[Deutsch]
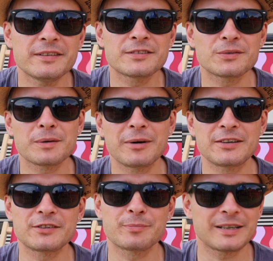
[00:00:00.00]
ist und er
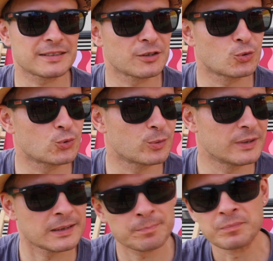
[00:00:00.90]
meinte, das passt ganz gut zu
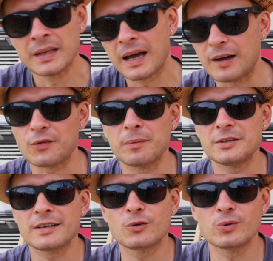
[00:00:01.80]
mir. Also habe
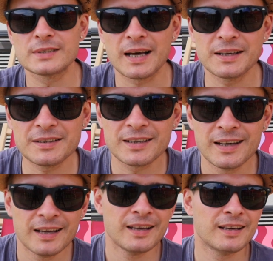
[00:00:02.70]
ich dann kurzerhand
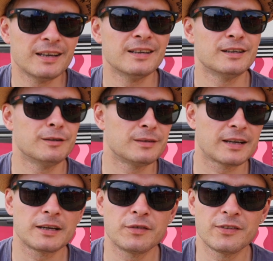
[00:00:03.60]
äh, die
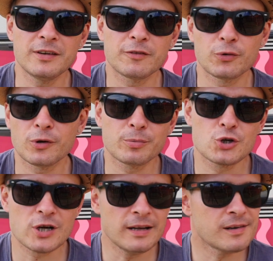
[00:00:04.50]
Requisiten dafür noch
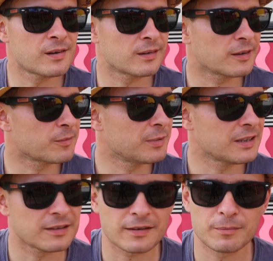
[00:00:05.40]
bestellt. Das bin
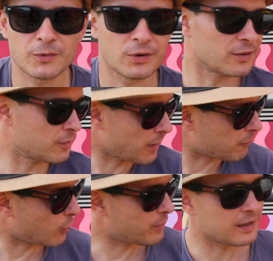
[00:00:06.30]
ich jetzt am, oder sind wir am
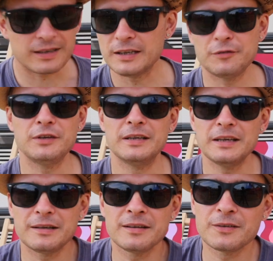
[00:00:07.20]
Vorbereiten. Levi
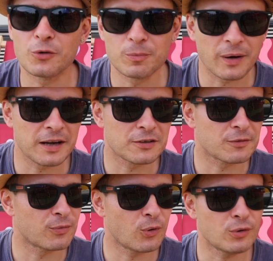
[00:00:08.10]
näht und
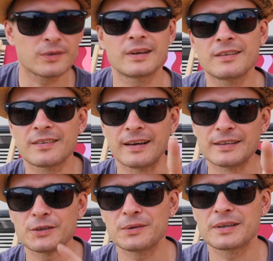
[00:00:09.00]
bereitet vor und dann
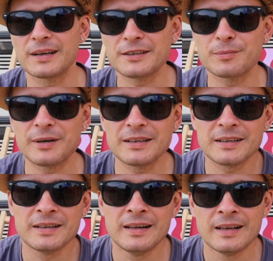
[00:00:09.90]
zeige ich euch gleich mal,
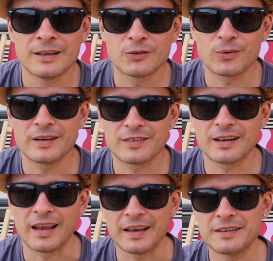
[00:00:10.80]
so als
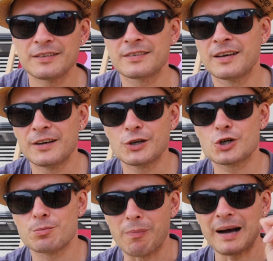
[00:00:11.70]
kleines
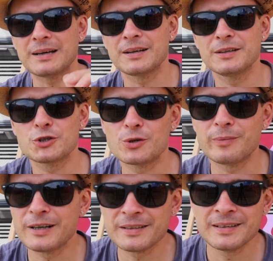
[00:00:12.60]
Schmankerl schon
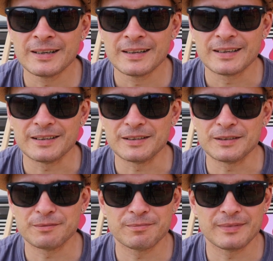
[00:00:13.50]
mal, äh,